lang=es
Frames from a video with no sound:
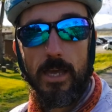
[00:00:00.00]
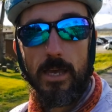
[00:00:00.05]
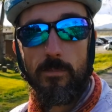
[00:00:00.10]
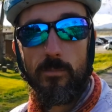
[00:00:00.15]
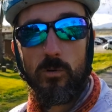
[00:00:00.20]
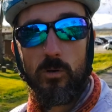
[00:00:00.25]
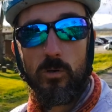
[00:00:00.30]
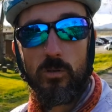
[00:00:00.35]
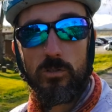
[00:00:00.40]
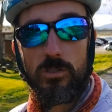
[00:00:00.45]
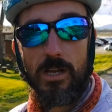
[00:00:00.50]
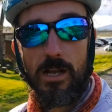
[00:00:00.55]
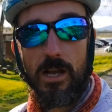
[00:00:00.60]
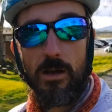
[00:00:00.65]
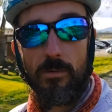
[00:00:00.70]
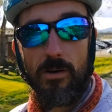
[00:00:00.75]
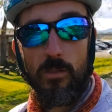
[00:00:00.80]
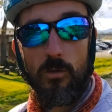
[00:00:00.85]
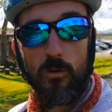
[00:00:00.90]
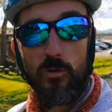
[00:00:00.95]
Hemos
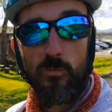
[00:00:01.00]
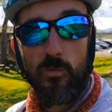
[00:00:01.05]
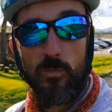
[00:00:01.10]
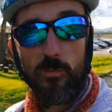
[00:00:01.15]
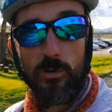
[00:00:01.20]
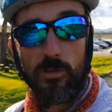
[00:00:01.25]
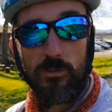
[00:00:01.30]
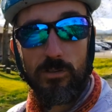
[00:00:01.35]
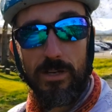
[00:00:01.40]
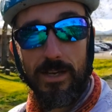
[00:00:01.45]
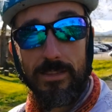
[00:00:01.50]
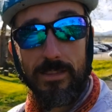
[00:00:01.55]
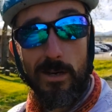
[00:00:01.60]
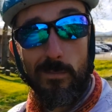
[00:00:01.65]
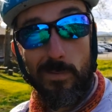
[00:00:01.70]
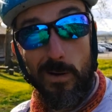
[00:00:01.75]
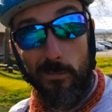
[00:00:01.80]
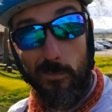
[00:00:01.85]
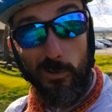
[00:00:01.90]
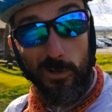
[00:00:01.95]
acabado hoy muy pronto la
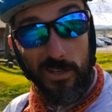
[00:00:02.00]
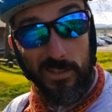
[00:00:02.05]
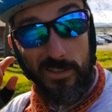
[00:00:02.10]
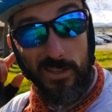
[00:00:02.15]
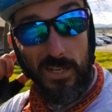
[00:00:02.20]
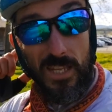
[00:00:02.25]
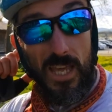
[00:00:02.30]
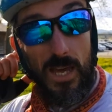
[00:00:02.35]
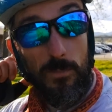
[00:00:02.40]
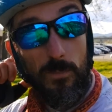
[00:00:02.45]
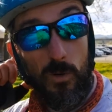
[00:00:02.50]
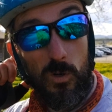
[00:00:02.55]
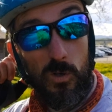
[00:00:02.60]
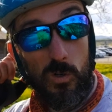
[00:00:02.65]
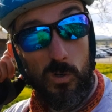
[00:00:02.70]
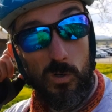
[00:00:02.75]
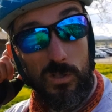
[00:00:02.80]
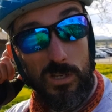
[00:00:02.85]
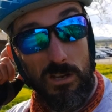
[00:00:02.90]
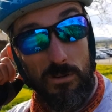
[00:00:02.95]
etapa porque
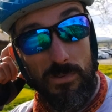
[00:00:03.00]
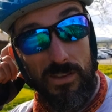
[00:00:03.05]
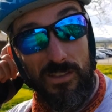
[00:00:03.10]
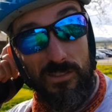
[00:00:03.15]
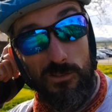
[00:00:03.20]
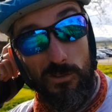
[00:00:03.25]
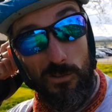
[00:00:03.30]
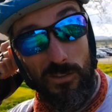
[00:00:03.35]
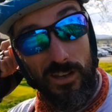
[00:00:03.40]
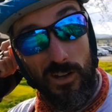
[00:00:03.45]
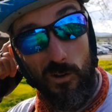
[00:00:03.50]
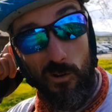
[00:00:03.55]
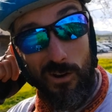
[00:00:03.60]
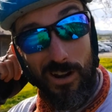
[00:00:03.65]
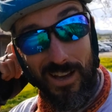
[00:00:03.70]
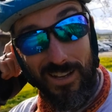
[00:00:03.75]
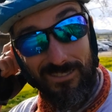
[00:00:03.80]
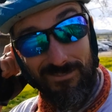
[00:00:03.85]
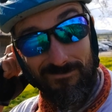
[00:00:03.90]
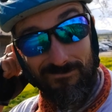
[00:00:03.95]
teníamos el viento de
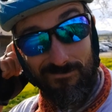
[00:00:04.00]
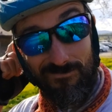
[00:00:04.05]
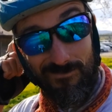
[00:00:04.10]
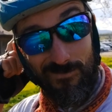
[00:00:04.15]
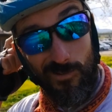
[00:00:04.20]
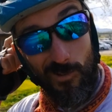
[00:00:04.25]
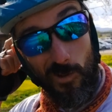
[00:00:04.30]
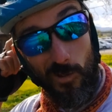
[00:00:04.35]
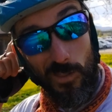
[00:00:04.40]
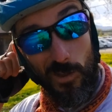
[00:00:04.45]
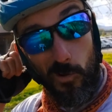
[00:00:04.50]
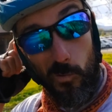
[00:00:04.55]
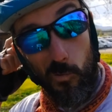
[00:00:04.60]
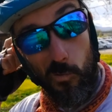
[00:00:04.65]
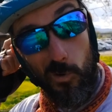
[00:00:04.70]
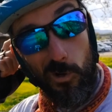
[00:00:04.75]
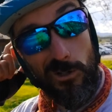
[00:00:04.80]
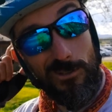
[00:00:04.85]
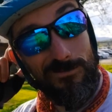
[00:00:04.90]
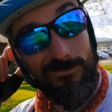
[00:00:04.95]
cola o de
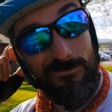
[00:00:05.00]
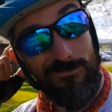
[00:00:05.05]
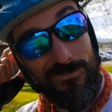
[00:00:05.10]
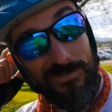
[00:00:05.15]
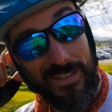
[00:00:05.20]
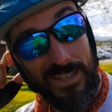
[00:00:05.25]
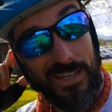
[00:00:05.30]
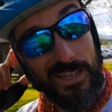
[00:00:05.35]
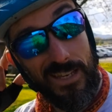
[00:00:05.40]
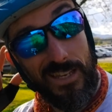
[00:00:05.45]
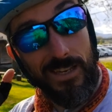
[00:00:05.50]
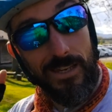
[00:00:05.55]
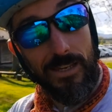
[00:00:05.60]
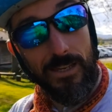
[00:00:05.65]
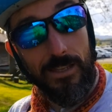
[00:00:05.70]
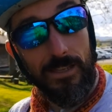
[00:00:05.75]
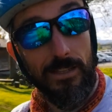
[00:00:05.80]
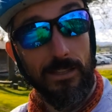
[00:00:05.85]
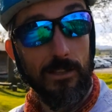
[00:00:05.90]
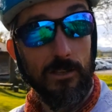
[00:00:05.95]
culo
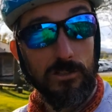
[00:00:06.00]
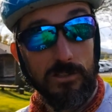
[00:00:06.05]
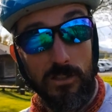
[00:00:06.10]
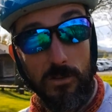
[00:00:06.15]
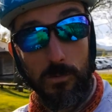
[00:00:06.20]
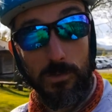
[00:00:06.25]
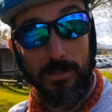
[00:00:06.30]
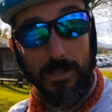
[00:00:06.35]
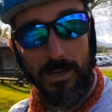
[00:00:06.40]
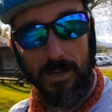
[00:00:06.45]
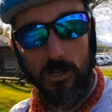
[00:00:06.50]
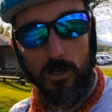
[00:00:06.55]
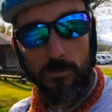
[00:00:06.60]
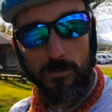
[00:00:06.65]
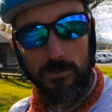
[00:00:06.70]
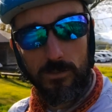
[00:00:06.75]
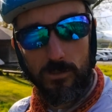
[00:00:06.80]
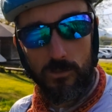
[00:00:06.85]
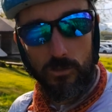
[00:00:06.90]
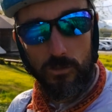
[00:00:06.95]
y los 50
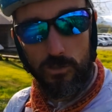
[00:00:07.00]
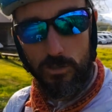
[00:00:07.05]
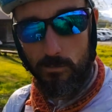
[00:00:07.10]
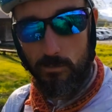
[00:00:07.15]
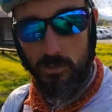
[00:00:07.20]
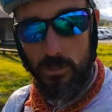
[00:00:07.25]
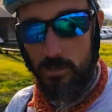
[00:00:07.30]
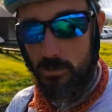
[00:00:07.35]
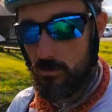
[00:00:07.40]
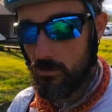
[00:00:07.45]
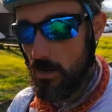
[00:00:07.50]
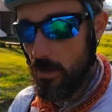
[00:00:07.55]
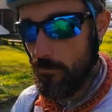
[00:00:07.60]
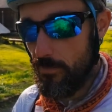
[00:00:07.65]
kilómetros los hemos hecho en